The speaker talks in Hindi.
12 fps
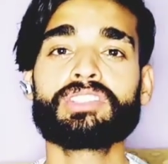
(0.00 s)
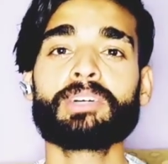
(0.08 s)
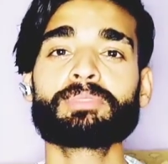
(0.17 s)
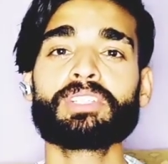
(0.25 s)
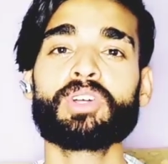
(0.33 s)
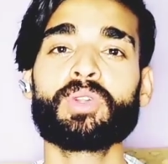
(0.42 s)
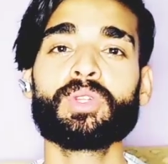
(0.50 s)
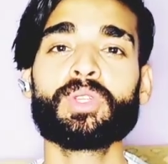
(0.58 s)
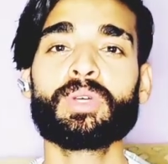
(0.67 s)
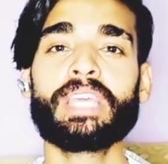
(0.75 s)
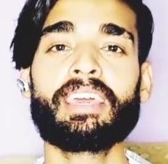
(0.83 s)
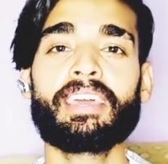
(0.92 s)
सबसे ज़रूरी
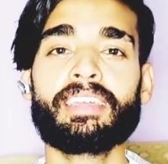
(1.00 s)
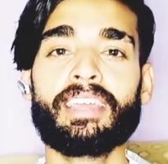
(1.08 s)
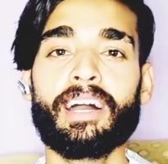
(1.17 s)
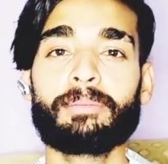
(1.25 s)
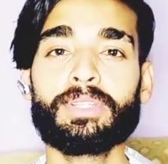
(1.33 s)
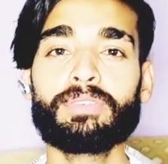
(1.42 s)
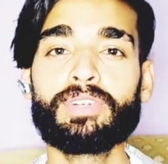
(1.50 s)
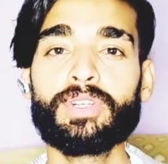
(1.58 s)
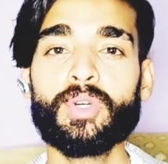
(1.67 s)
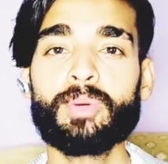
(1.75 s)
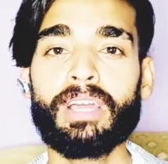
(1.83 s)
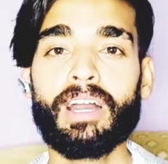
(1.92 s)
तो यह है कि अपनी
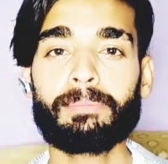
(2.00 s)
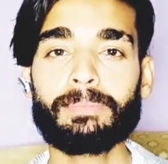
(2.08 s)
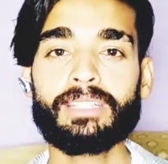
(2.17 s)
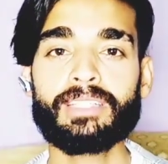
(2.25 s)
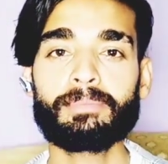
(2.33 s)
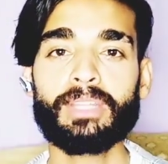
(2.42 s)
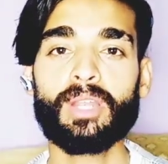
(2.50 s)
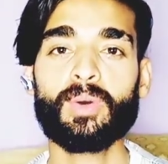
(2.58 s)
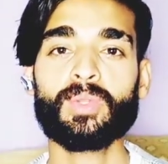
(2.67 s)
वीडियो में अपना थंबनेल